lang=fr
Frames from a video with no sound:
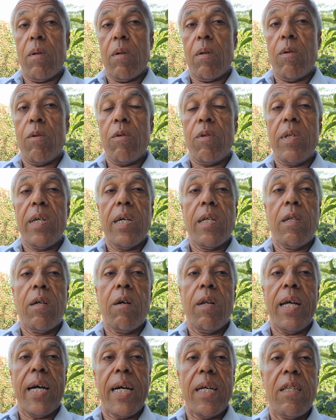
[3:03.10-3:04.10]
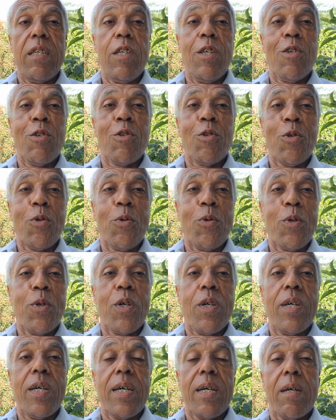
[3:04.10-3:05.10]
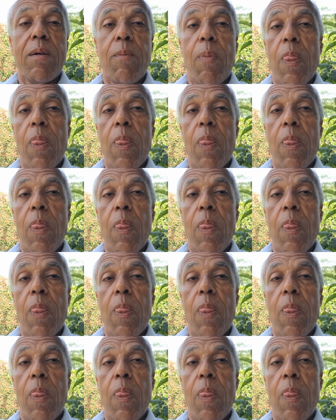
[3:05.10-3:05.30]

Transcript: concernant les résidences secondaires